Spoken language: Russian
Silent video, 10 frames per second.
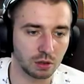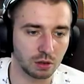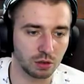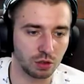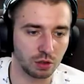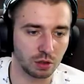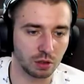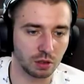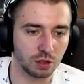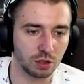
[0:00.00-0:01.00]

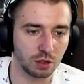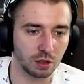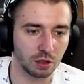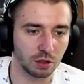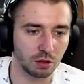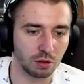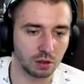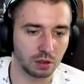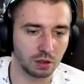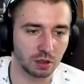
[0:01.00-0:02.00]
Читерные, читерные
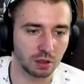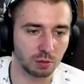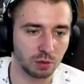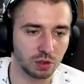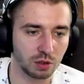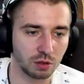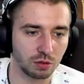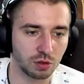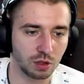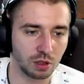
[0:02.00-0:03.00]
роллинги, как обычно,
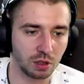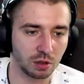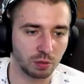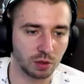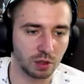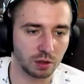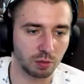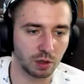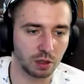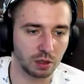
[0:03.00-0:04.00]
куча легенд подряд
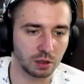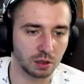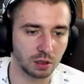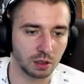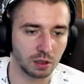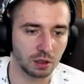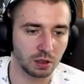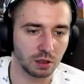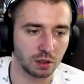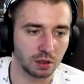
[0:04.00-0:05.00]
падает.
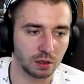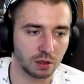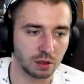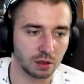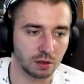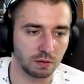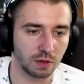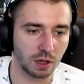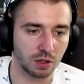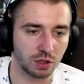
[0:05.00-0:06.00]

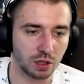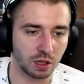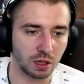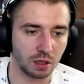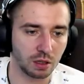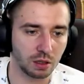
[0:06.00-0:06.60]
Ворожей.